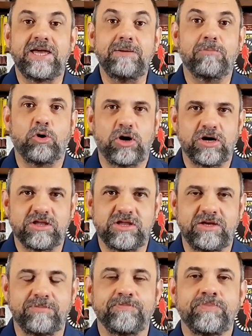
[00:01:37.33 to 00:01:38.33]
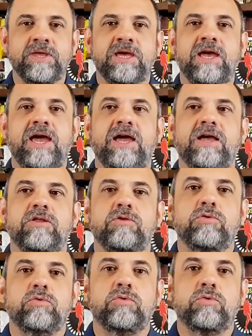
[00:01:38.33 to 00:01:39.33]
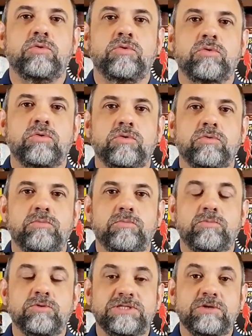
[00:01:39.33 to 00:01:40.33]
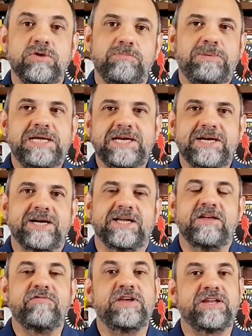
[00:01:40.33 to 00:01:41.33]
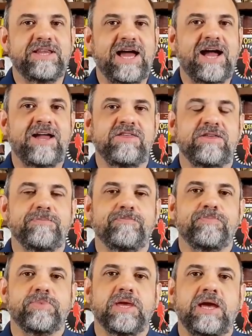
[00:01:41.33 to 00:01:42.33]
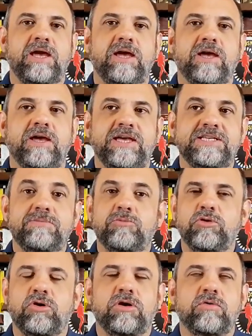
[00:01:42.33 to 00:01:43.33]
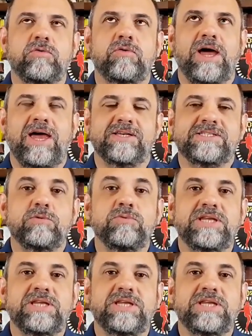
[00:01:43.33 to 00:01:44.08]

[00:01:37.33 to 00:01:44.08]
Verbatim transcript: e Morte, no Museu do Ipiranga. Na verdade, uh, esse monólogo é, são